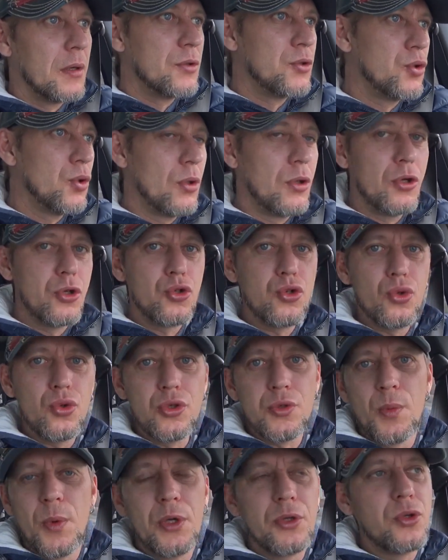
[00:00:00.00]
Че, лежу,
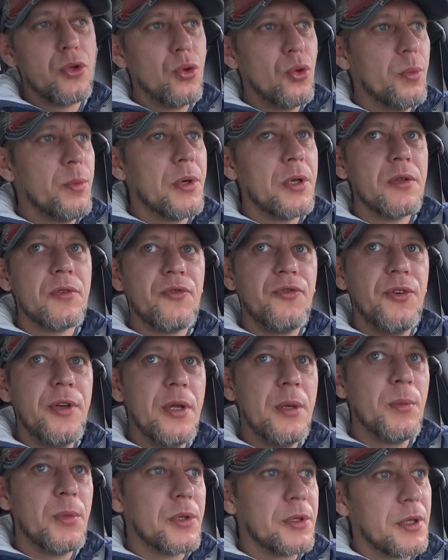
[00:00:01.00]
смотрю, блин,
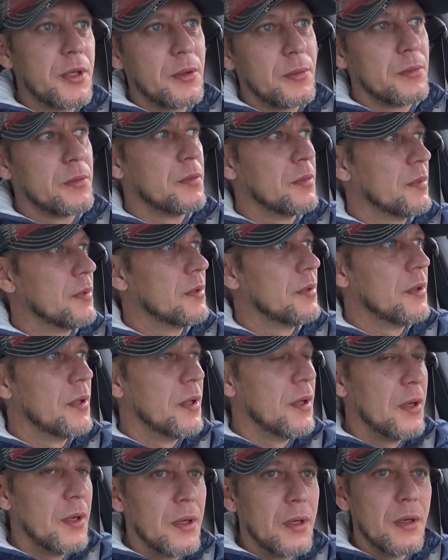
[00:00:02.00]
фильмы там.
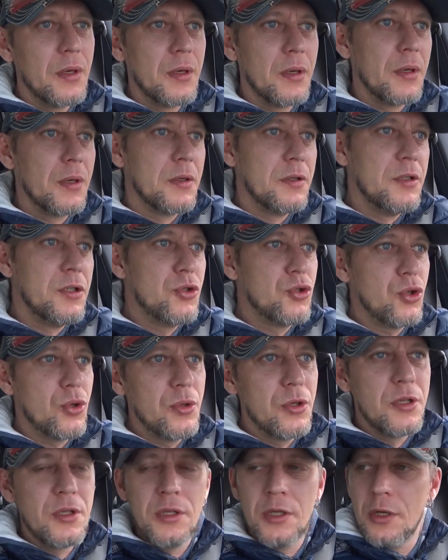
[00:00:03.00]
Ничего
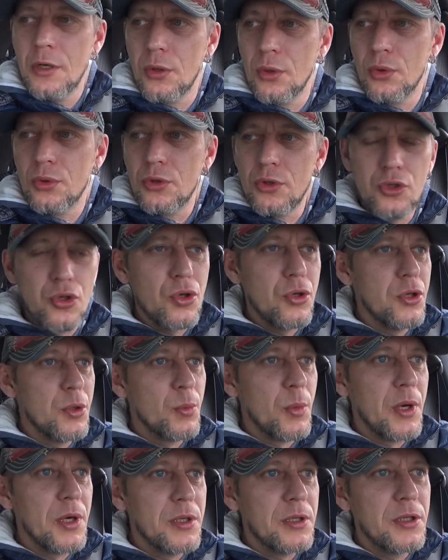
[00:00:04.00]
не делаю, ничего не
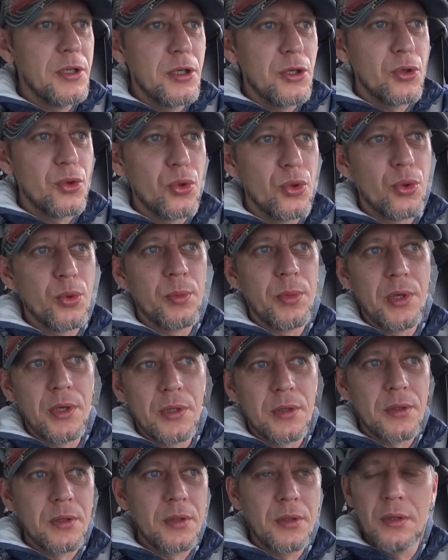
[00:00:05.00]
монтирую, блин.
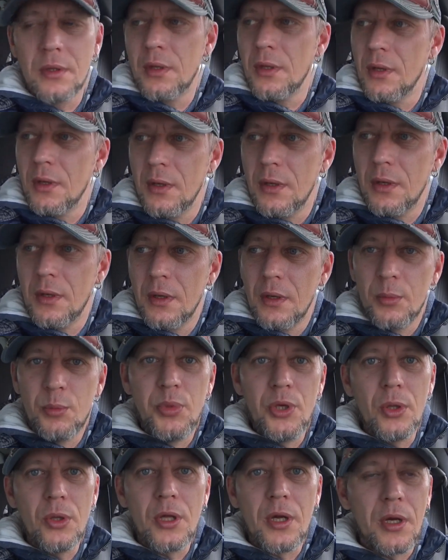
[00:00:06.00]

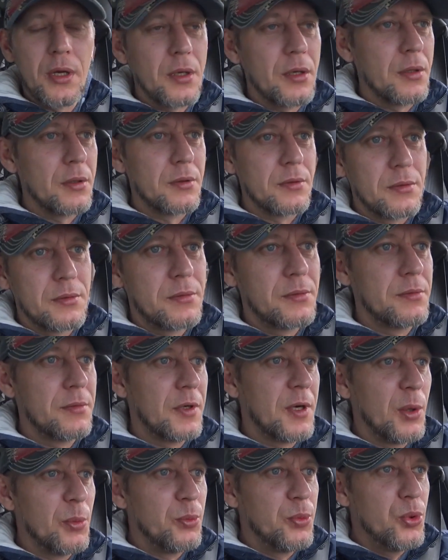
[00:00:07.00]
Белка
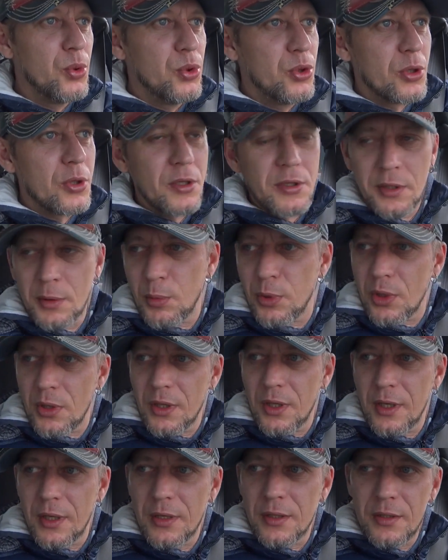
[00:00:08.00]
компьютер
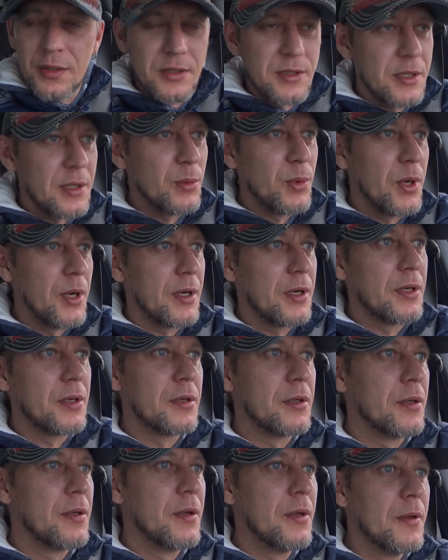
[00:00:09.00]
отобрала, собака.
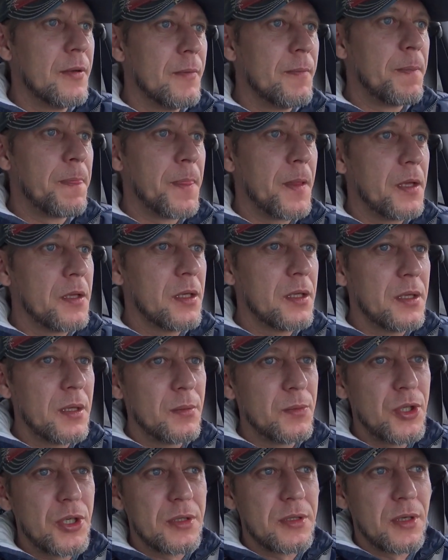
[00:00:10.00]
Она
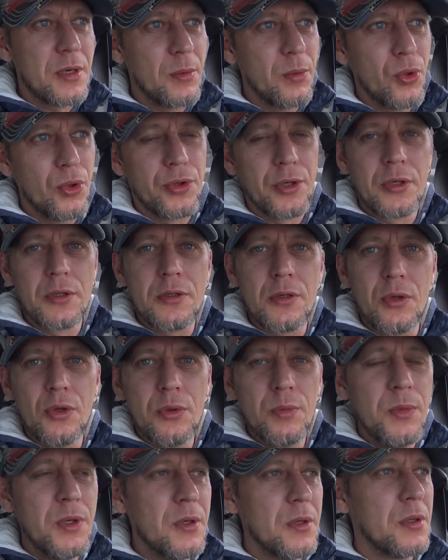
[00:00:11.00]
там сейчас работает с
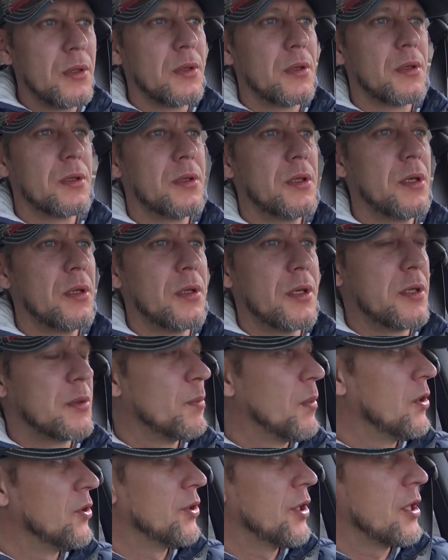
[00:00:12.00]
людьми, делает
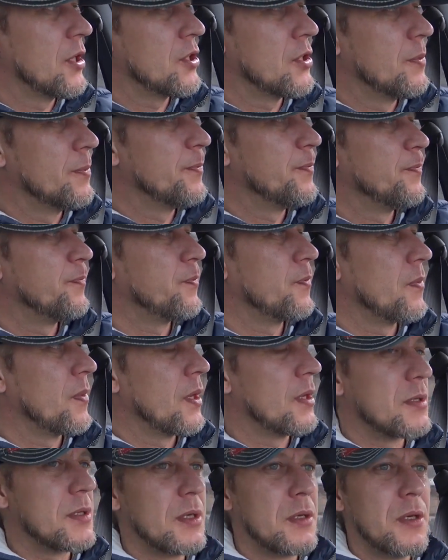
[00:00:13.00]
монтаж
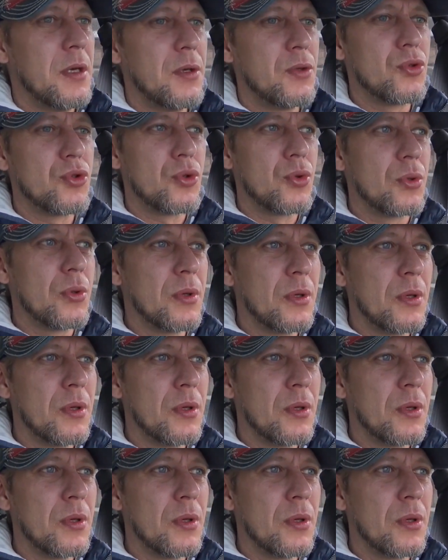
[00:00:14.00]
за денежку.